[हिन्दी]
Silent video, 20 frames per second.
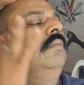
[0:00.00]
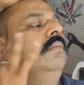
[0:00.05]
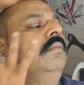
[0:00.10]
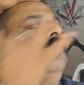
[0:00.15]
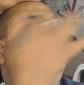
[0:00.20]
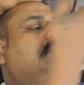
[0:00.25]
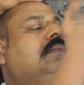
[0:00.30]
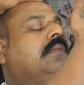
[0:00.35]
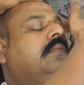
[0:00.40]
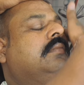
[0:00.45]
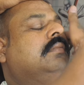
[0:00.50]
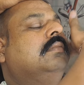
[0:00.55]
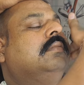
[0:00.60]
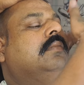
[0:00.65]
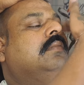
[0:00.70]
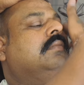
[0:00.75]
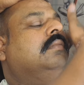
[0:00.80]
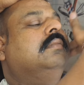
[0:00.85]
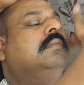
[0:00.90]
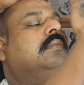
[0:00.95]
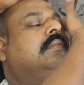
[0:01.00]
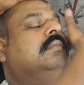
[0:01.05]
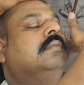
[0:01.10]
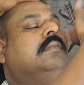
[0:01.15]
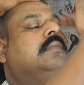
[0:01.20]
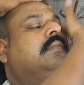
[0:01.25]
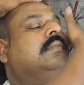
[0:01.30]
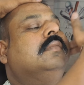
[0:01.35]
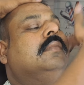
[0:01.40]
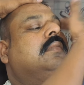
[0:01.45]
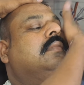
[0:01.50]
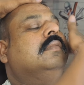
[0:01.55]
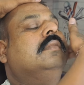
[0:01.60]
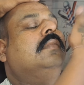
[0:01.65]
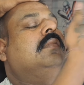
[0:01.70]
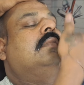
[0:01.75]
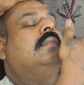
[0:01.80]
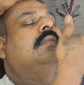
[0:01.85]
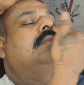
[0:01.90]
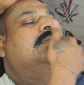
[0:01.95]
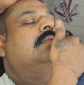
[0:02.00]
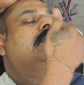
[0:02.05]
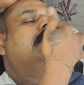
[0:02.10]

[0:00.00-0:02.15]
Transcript: खत के ऊपर भी लगा लेना ठीक है ताकि हमारे